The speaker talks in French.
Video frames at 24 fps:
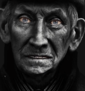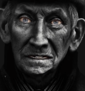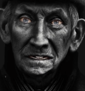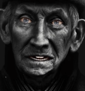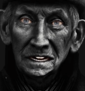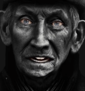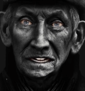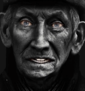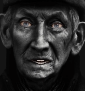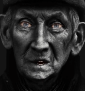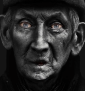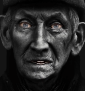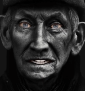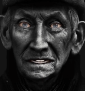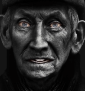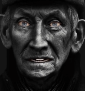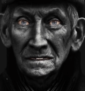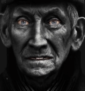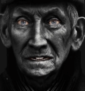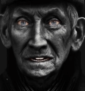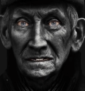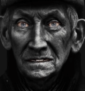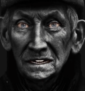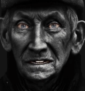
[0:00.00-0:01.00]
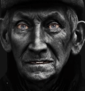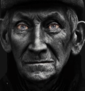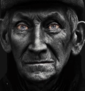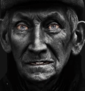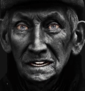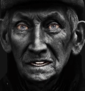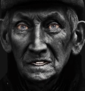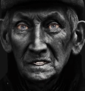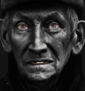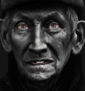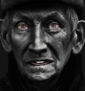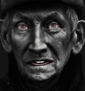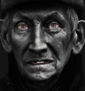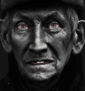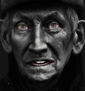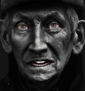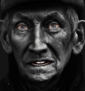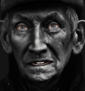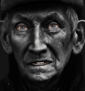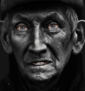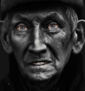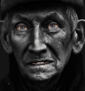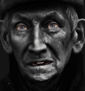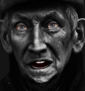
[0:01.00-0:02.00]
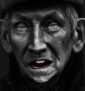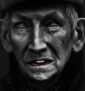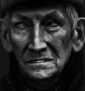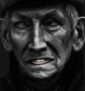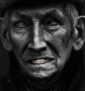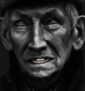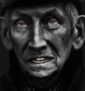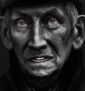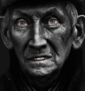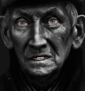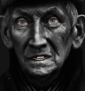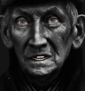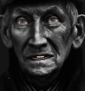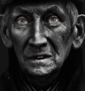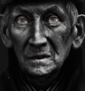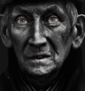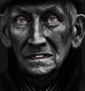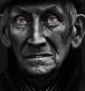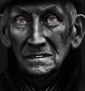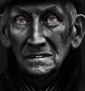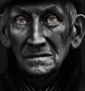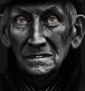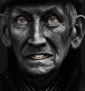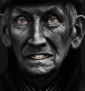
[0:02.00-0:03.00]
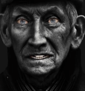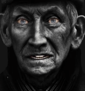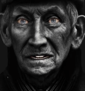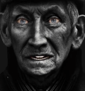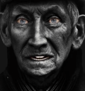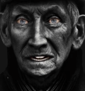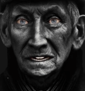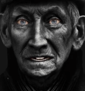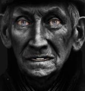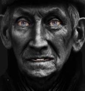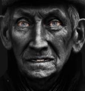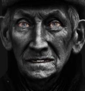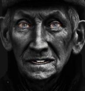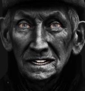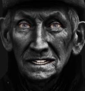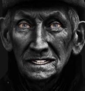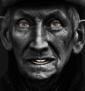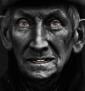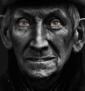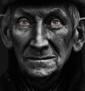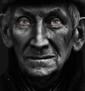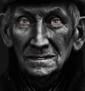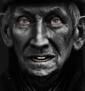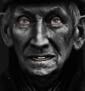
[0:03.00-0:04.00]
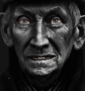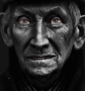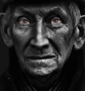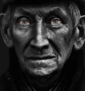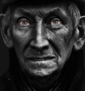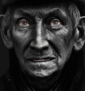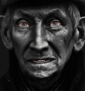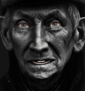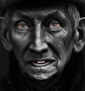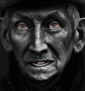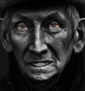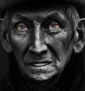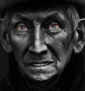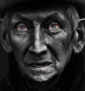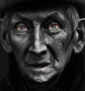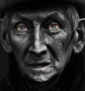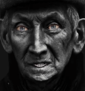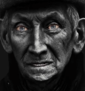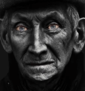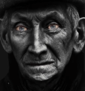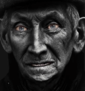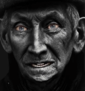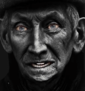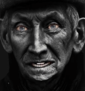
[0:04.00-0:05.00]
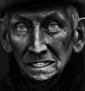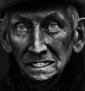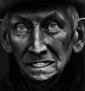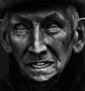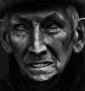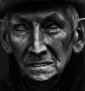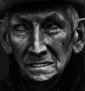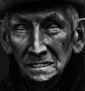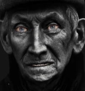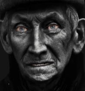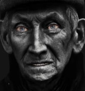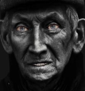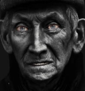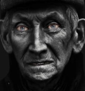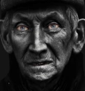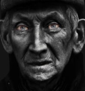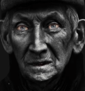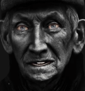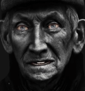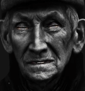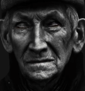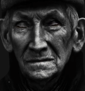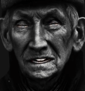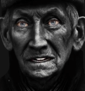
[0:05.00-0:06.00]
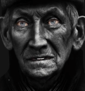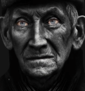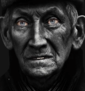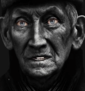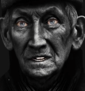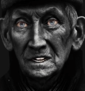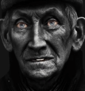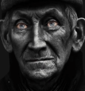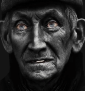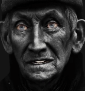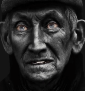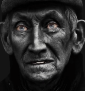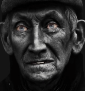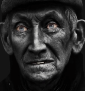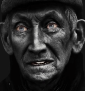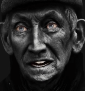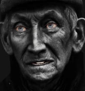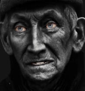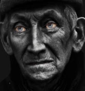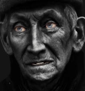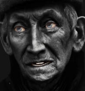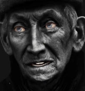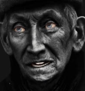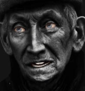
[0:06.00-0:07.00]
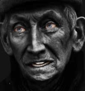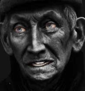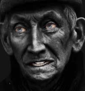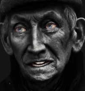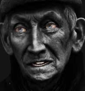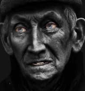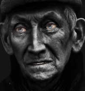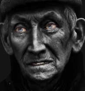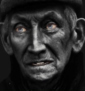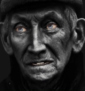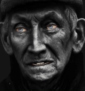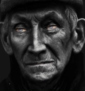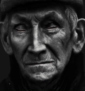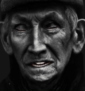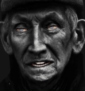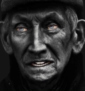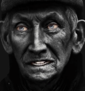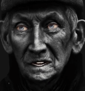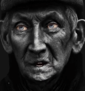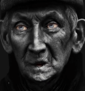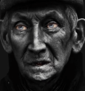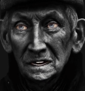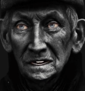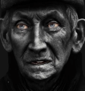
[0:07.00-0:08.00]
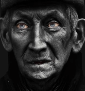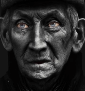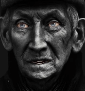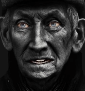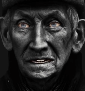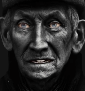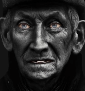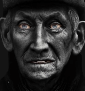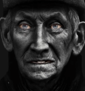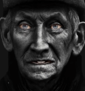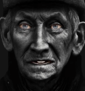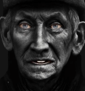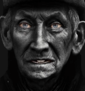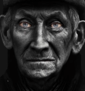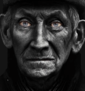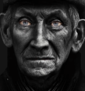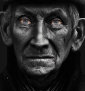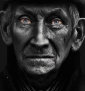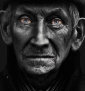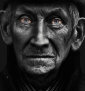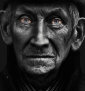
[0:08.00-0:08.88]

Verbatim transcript: nécessite de la majorité des Français qu'ils reconsidèrent le socle d'une intelligence collective où la République tiendra sa promesse égalitaire.